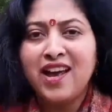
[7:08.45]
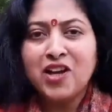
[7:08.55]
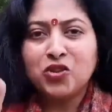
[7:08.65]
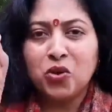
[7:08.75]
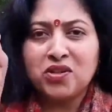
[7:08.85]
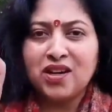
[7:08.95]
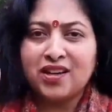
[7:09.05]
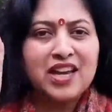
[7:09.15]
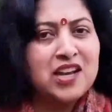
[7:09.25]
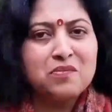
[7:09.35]
है तो
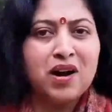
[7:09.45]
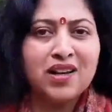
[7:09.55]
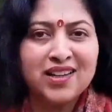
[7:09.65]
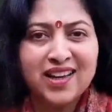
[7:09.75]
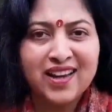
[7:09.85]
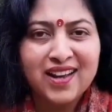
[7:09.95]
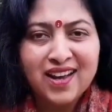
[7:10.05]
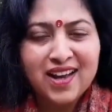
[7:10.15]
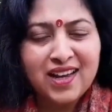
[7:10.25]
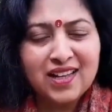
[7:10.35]
यकीन मानिए